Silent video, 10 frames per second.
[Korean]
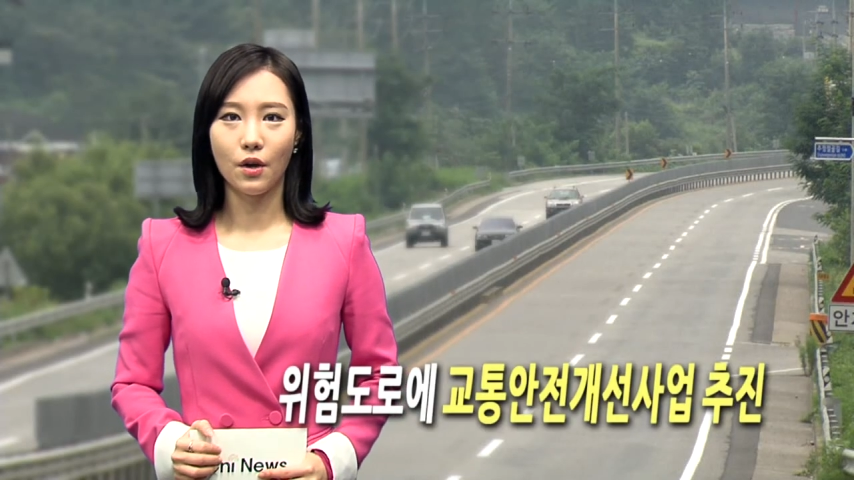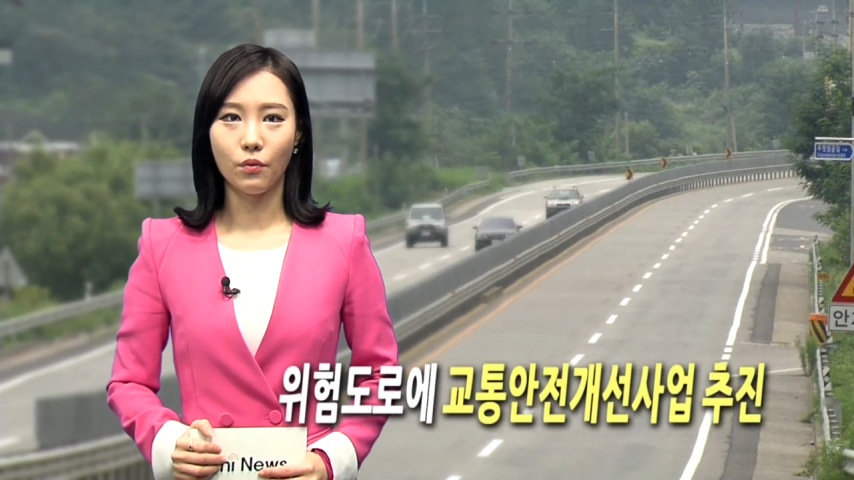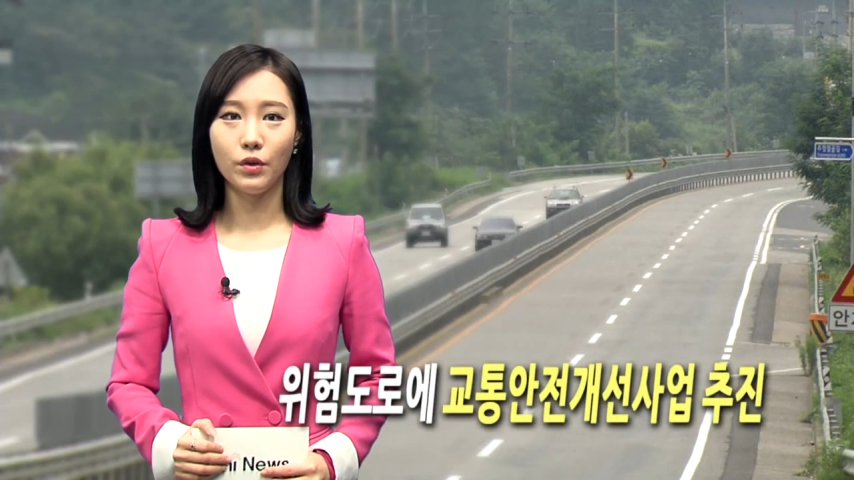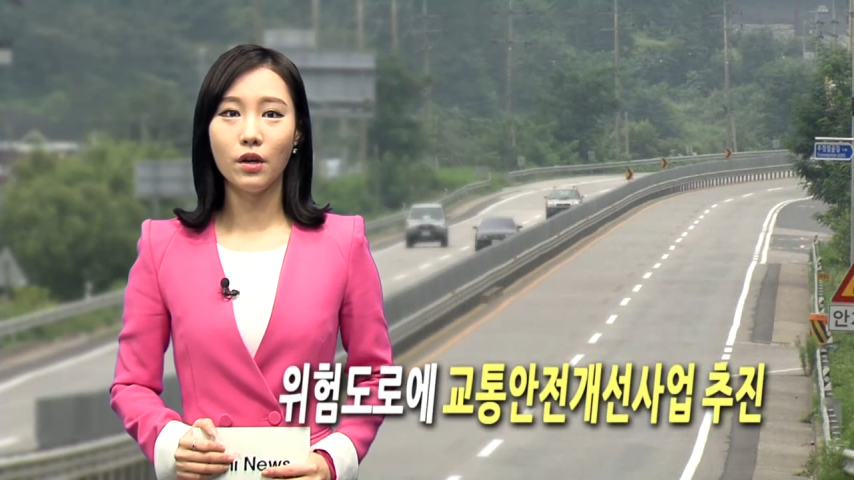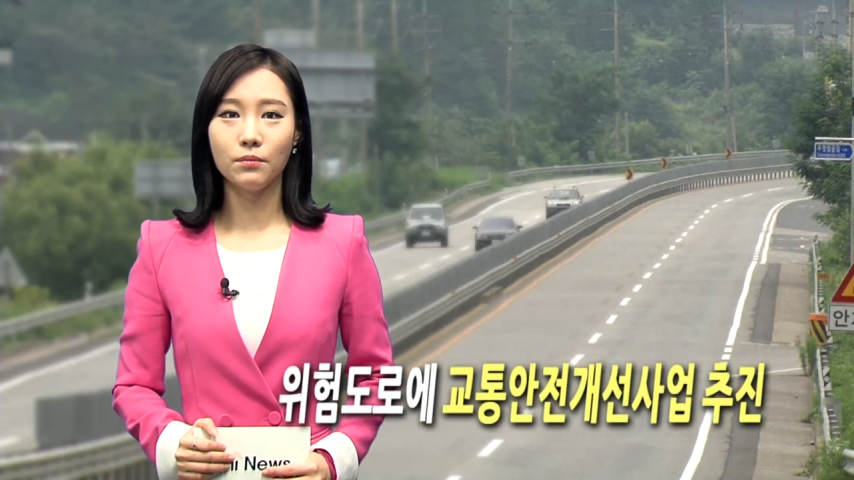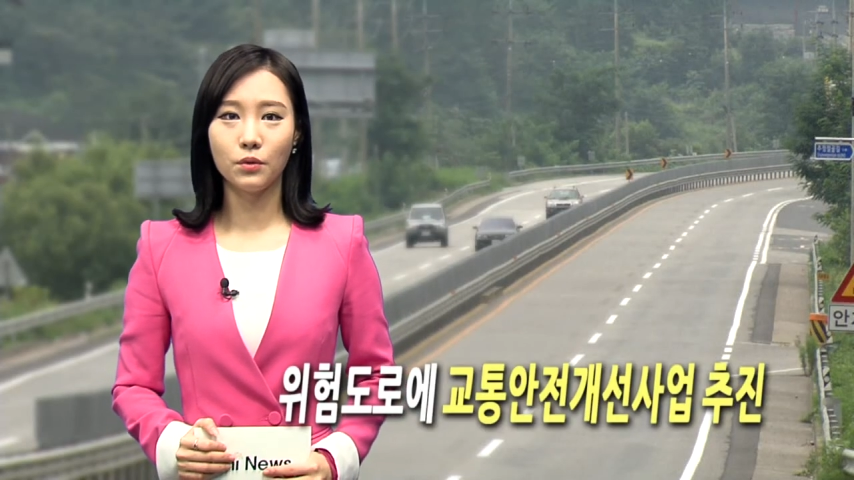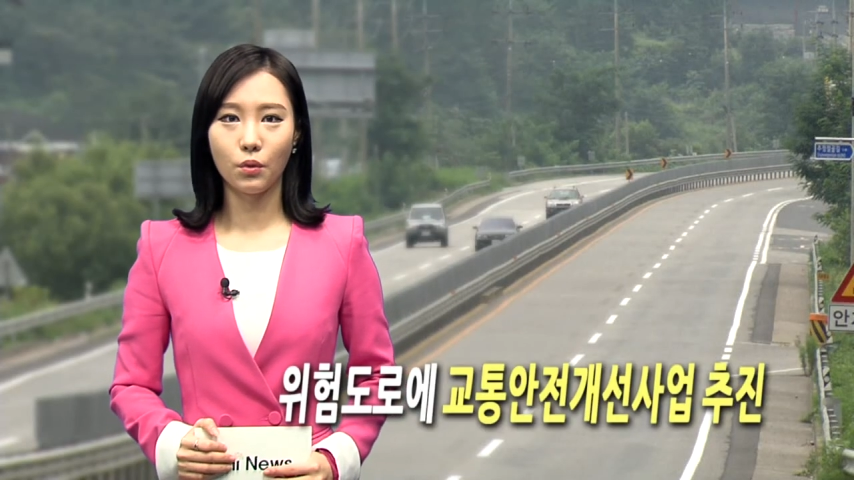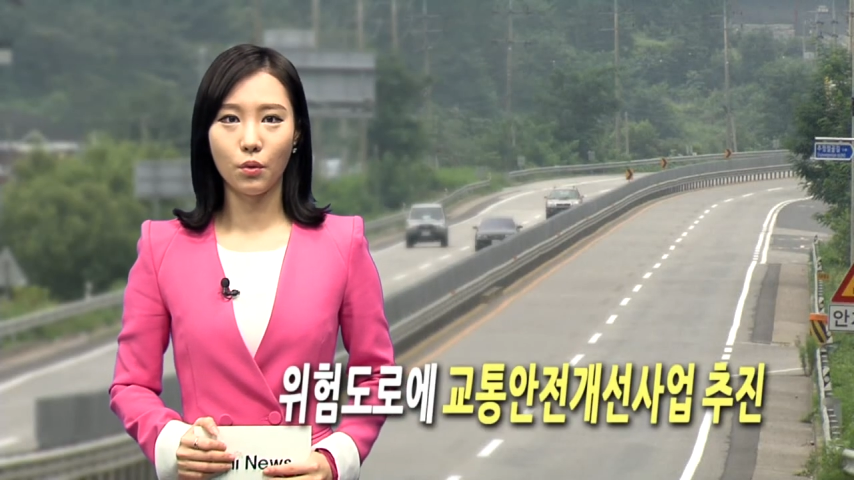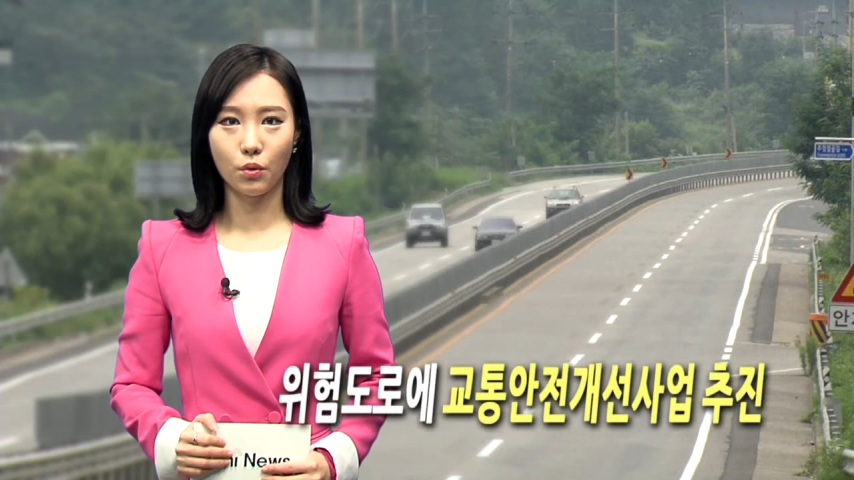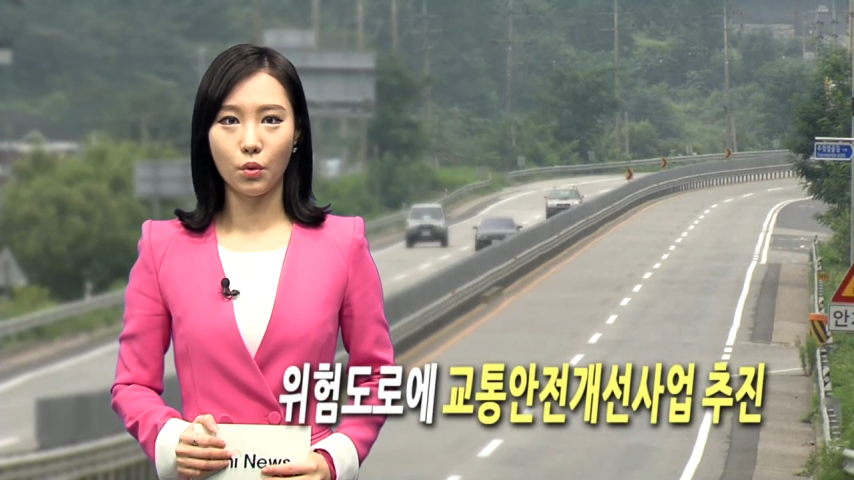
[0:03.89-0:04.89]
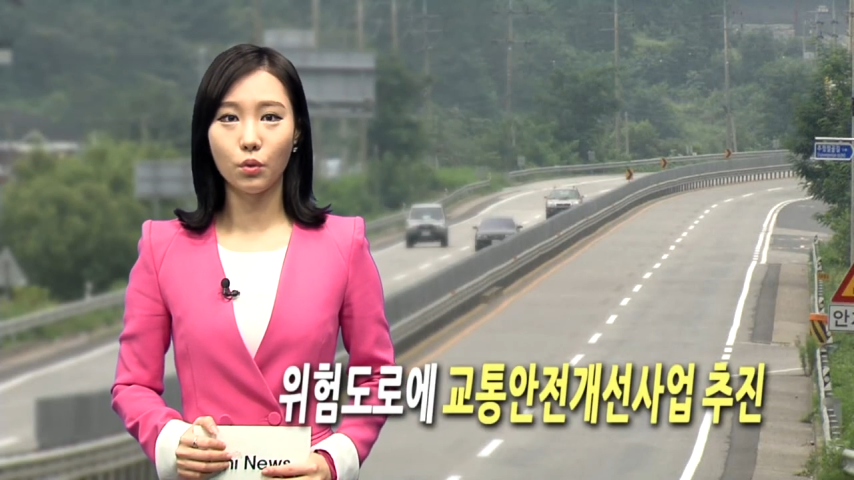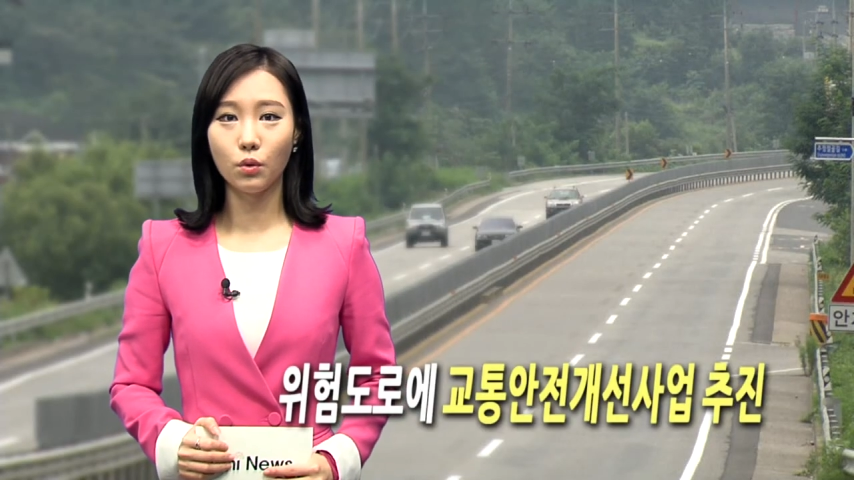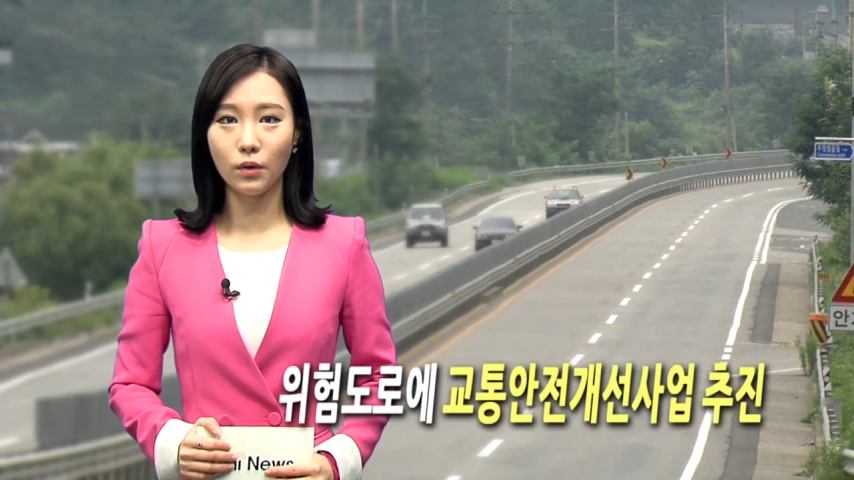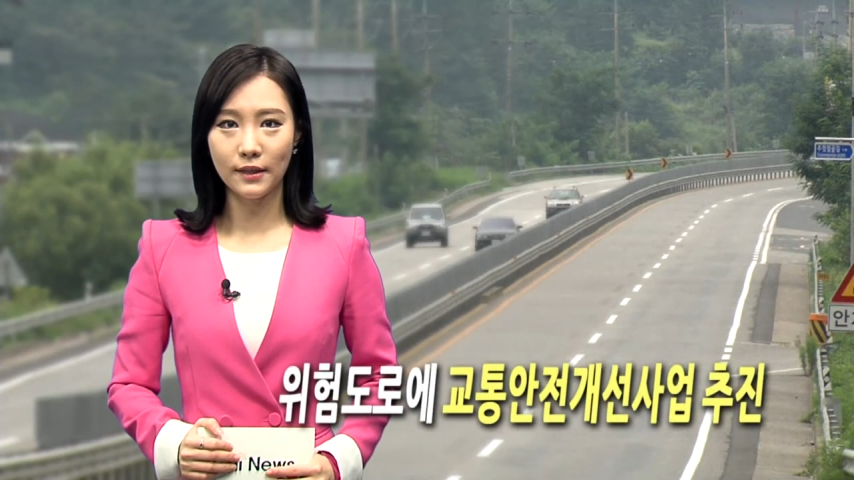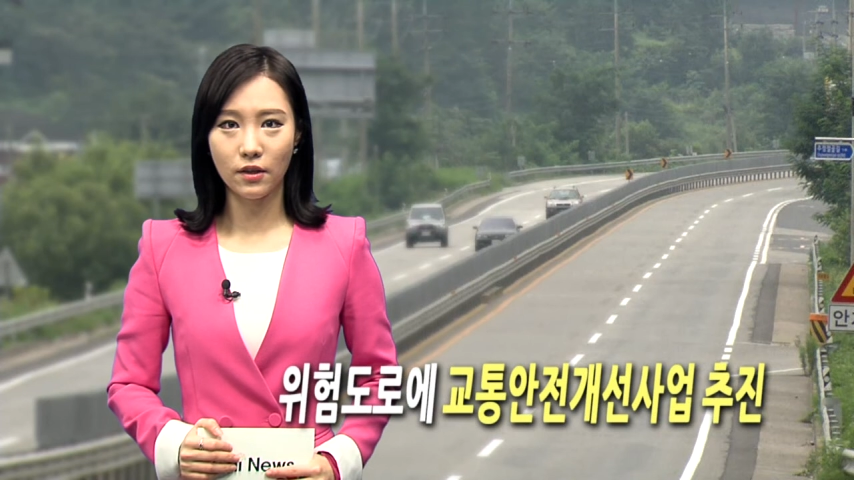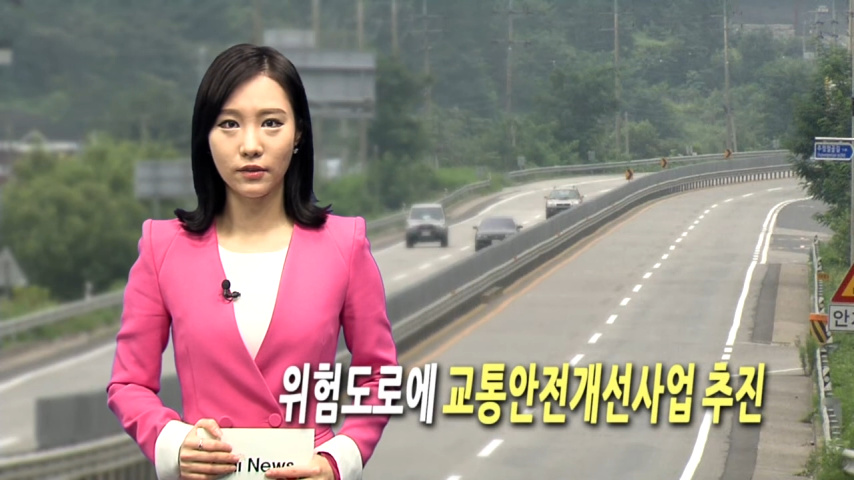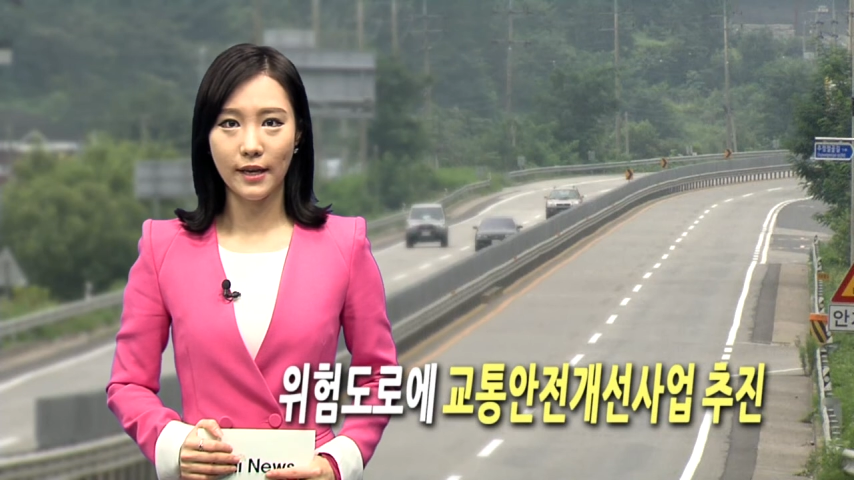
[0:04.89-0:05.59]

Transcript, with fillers: 위험도로 교통안전